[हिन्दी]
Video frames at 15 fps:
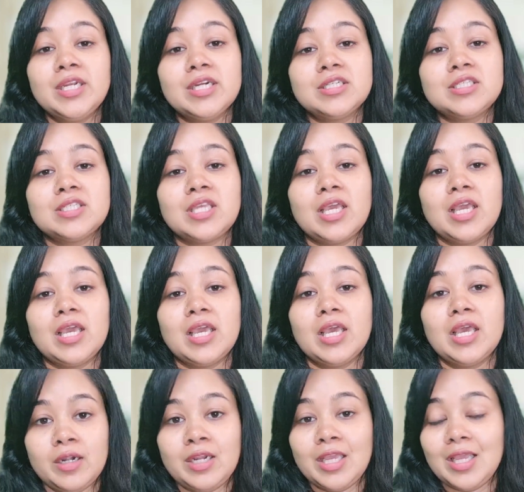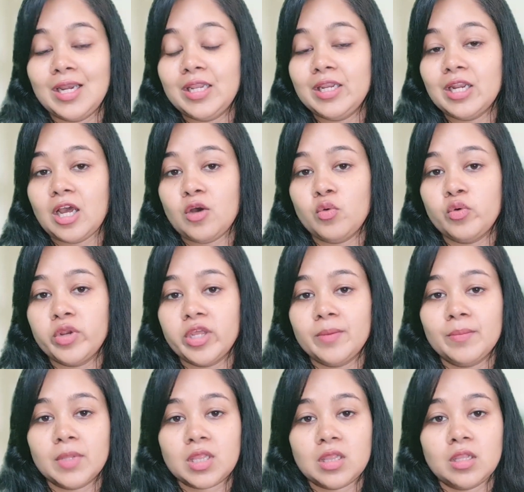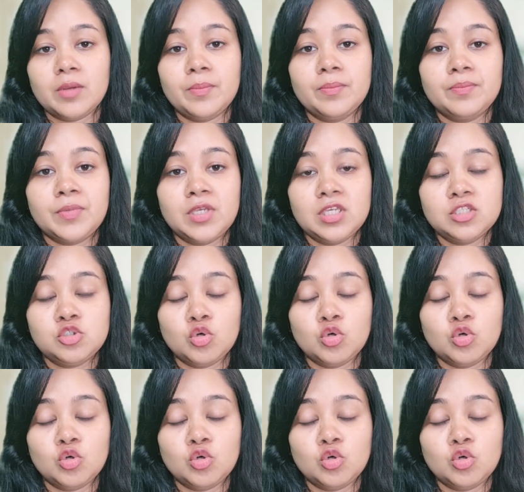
पीरियड्स के डेली ना होने मतलब